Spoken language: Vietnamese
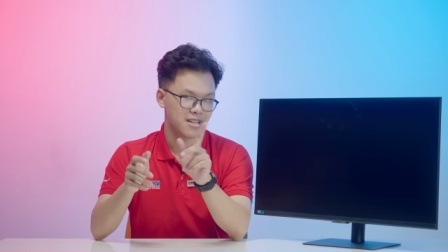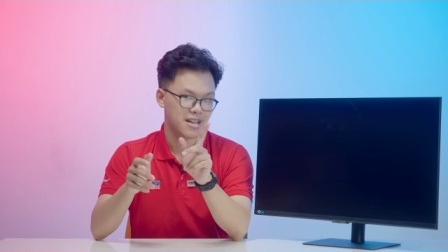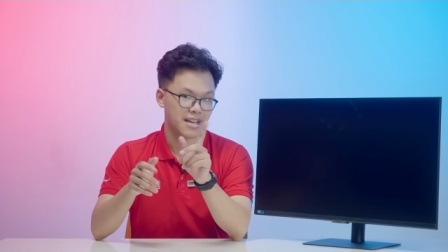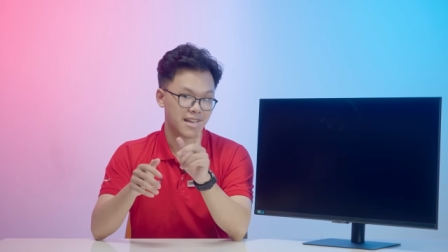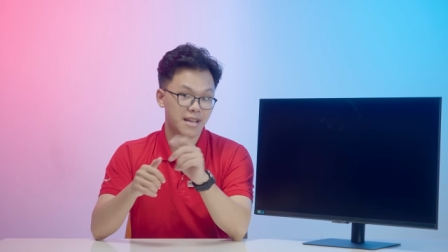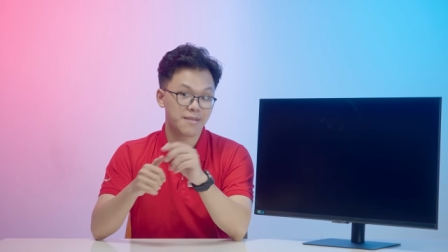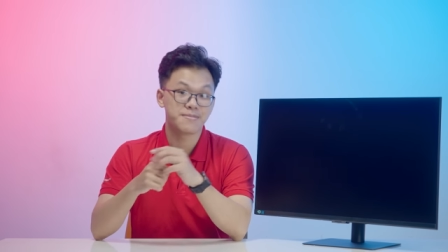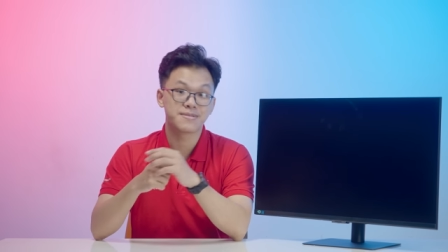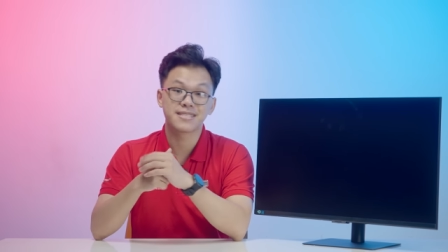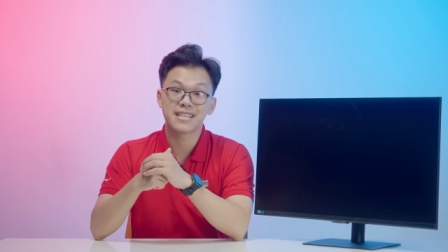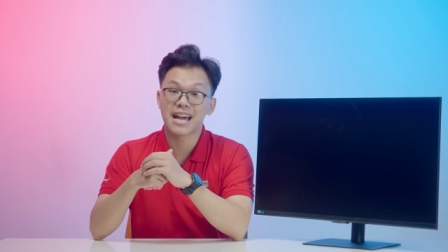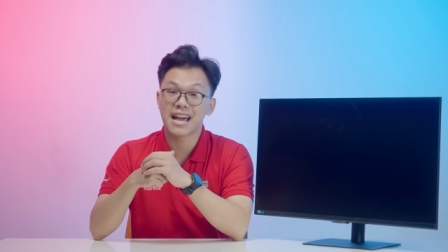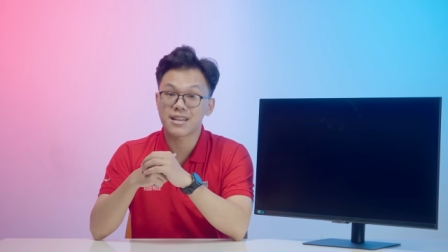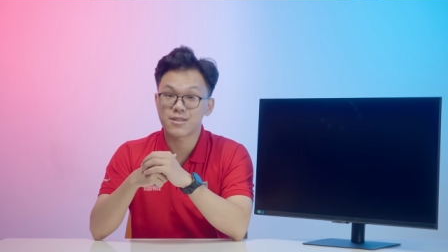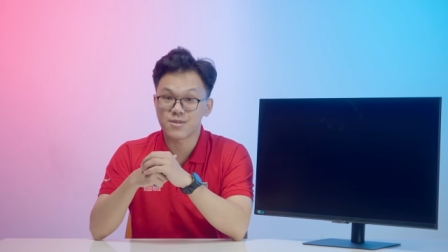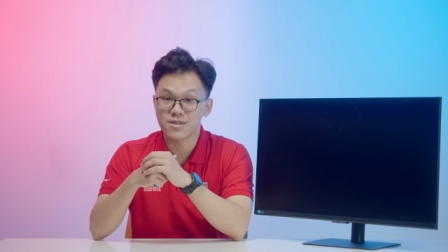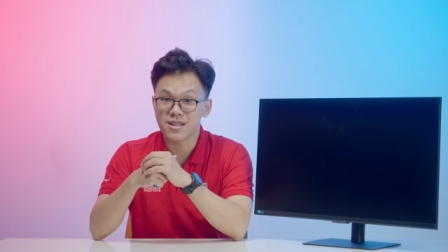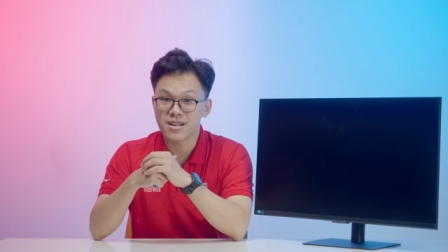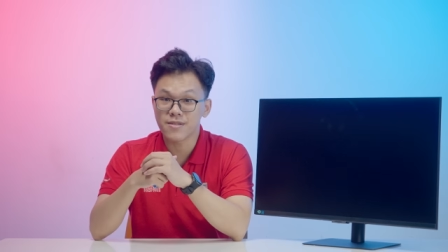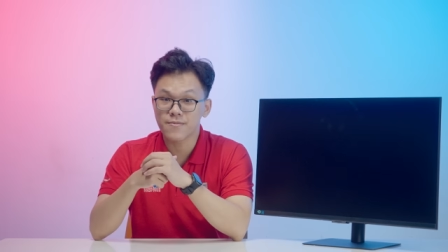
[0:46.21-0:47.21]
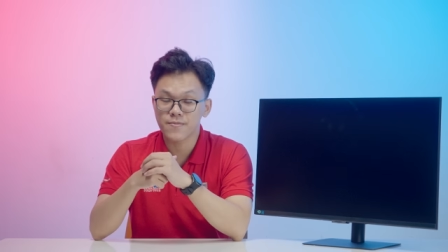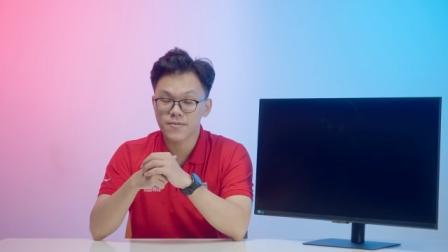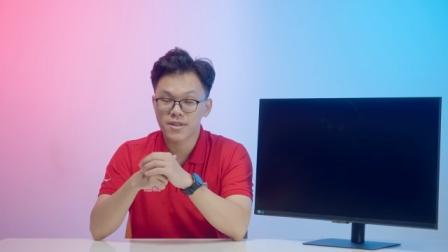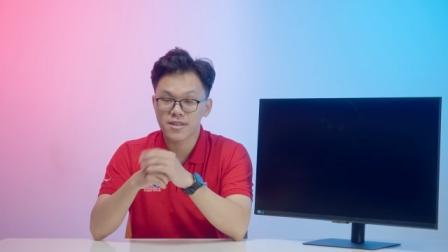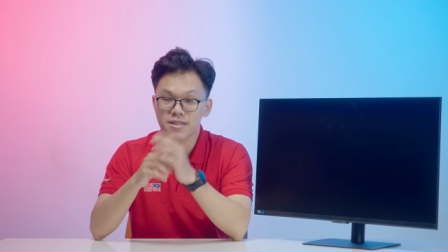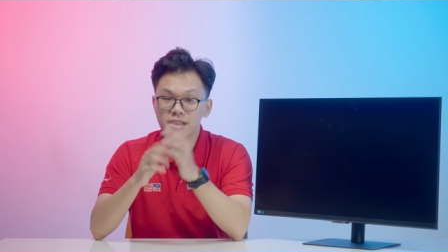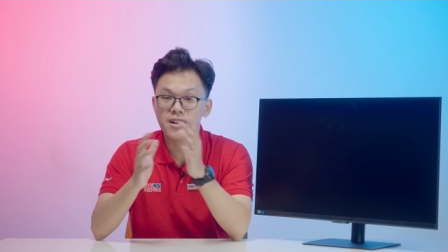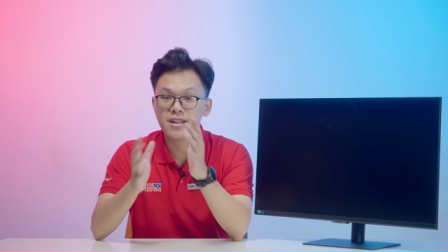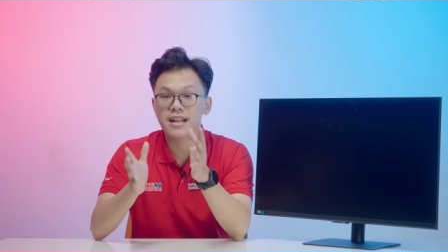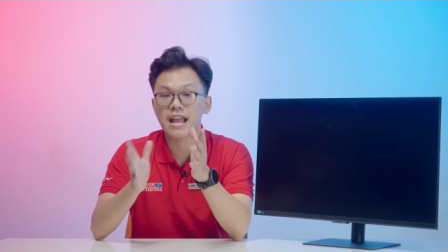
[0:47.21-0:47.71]
Anh em sai rồi nhá.
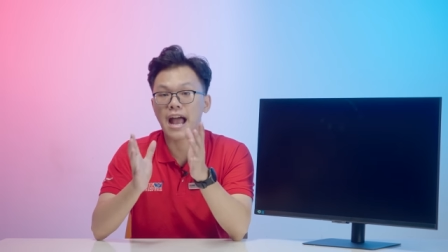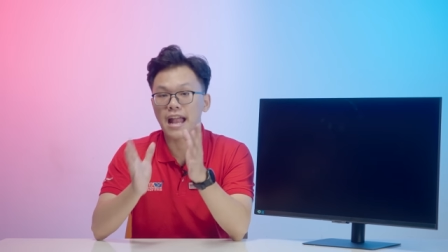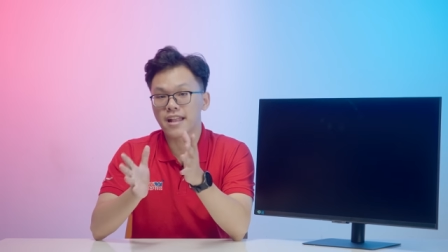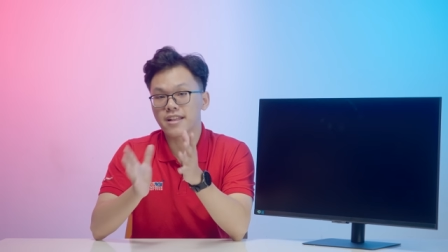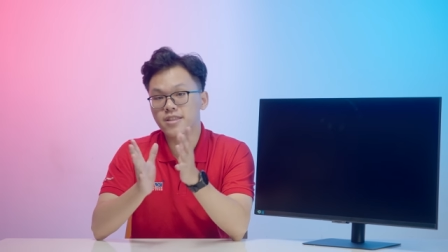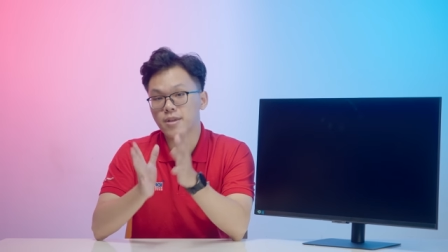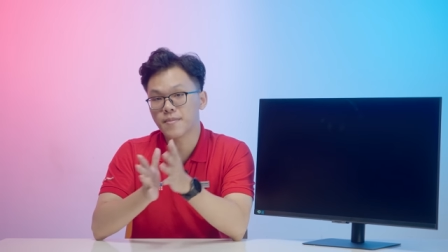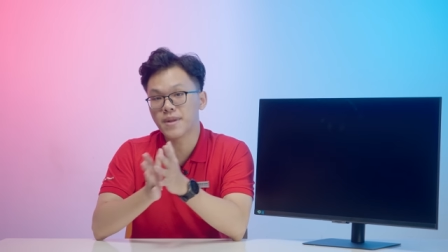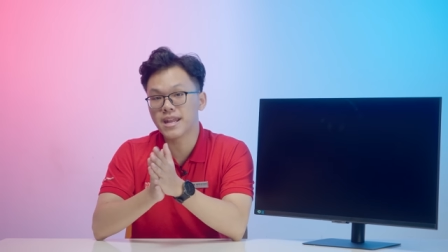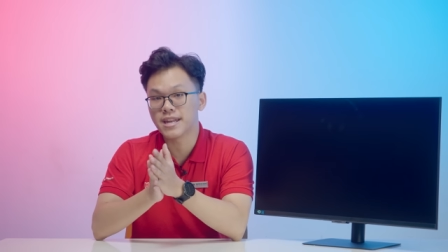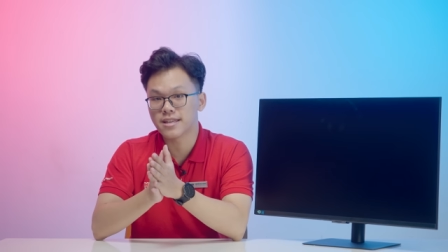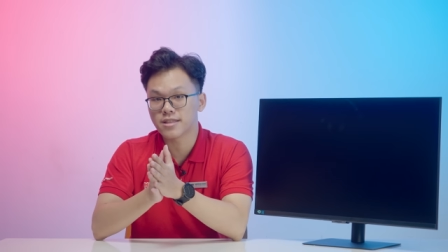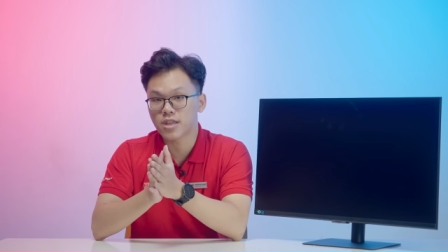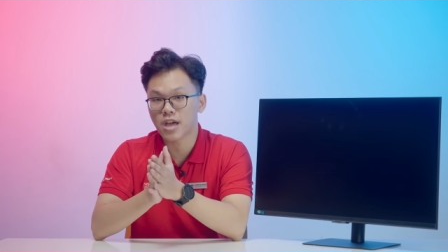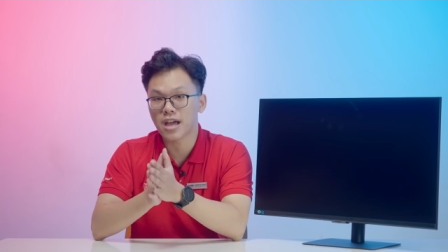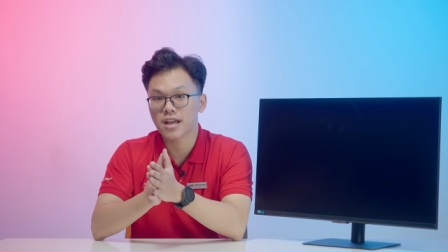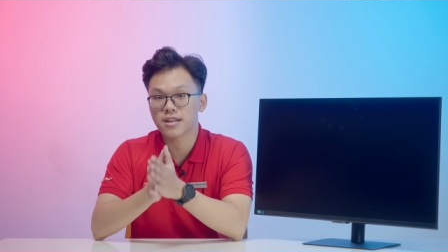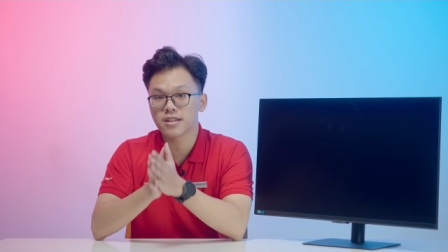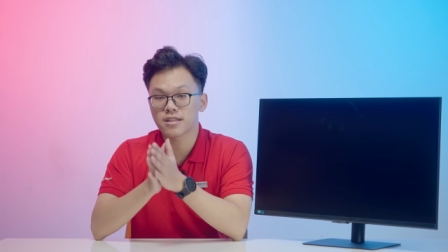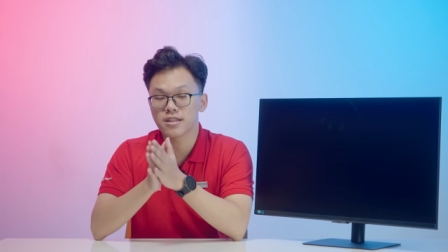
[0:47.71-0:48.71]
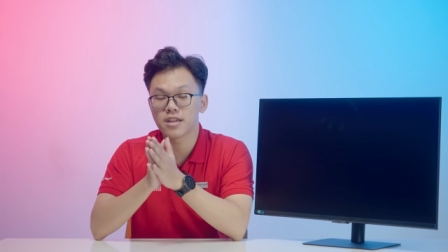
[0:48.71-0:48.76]
Tất cả những tấm nền điện thoại